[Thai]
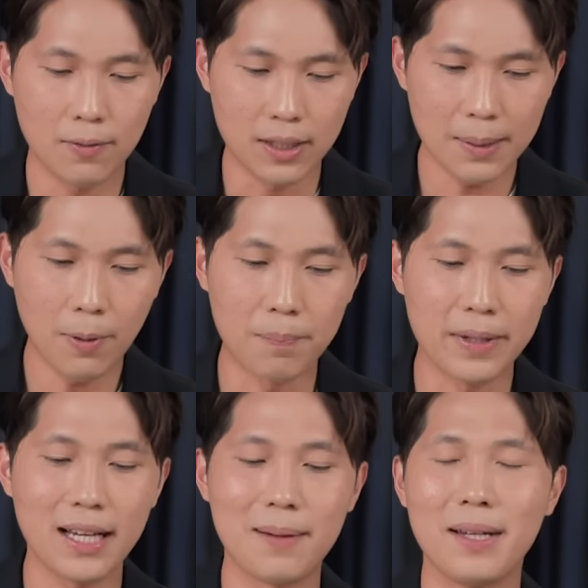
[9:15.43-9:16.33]
วันนี้ผม
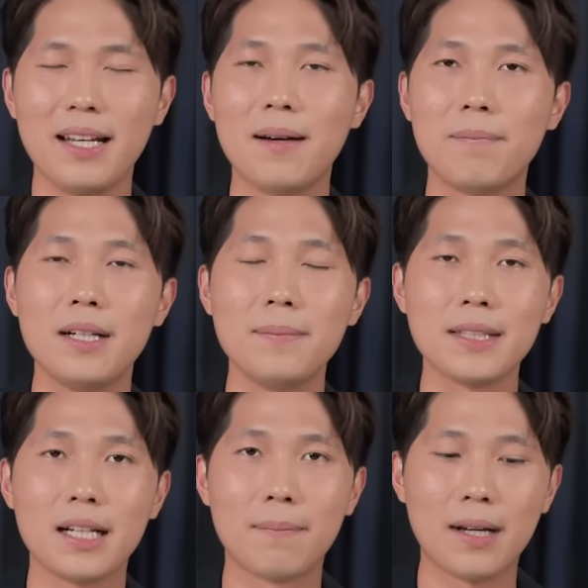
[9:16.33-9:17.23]
มีคำแนะนำเพิ่ม
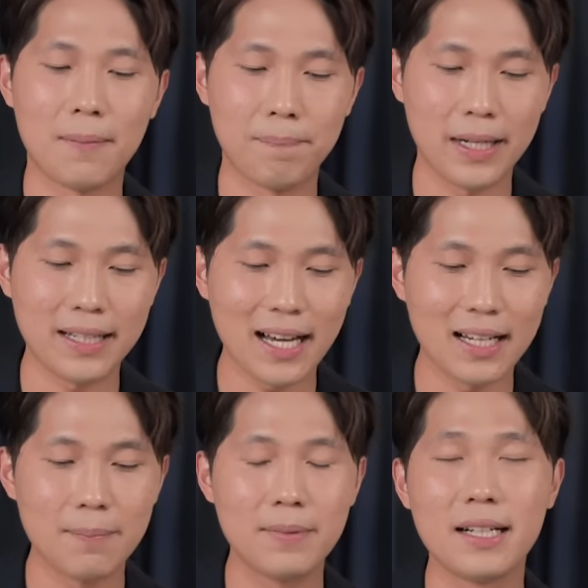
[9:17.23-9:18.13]
เติมครับเป็น
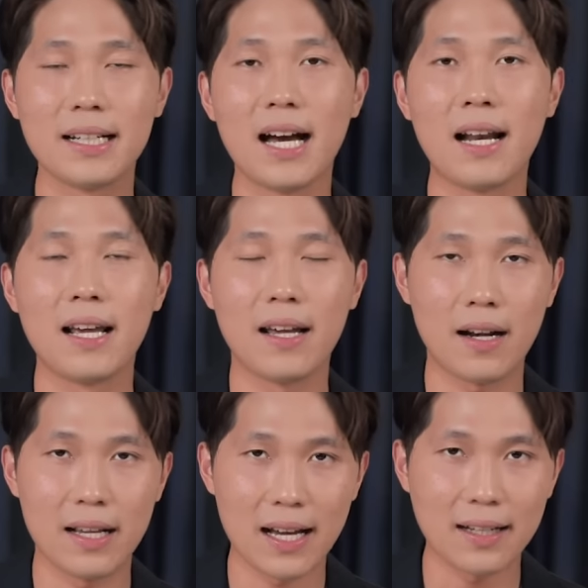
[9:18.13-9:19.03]
การดำเนินการใน
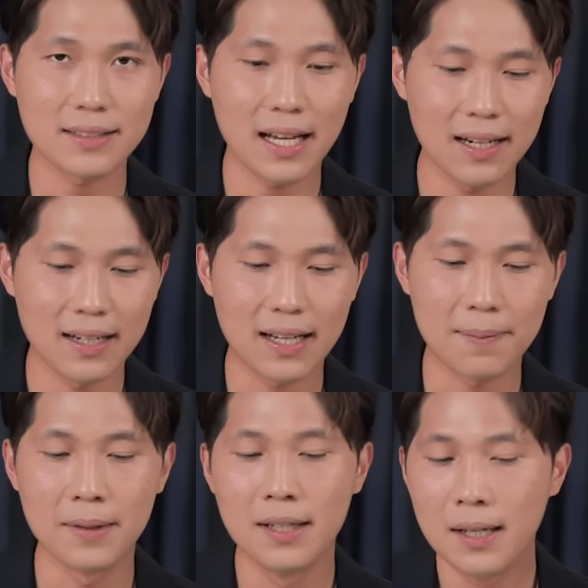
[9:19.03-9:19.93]
ระยะสั้นค
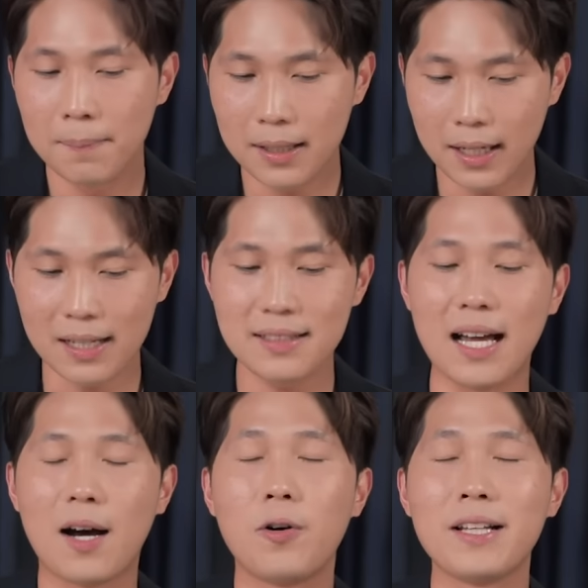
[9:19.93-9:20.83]
รับเพื่อรัก
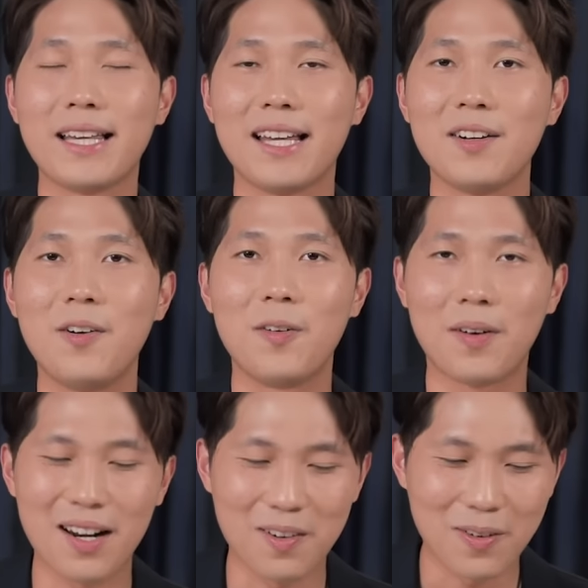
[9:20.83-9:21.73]
ษาคนเก่งๆของ
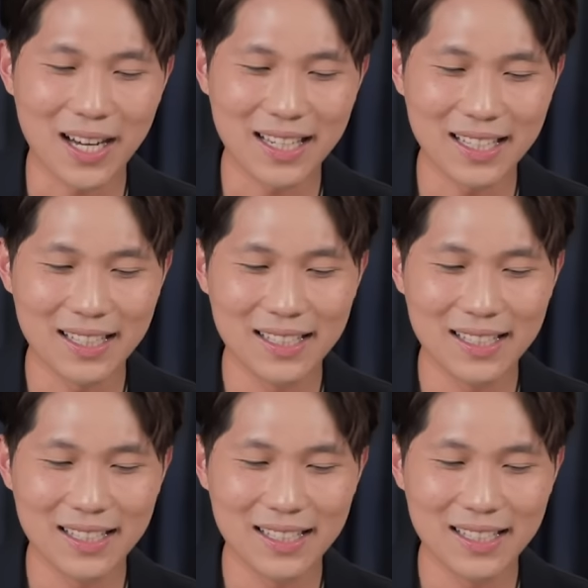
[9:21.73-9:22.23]
เราไว้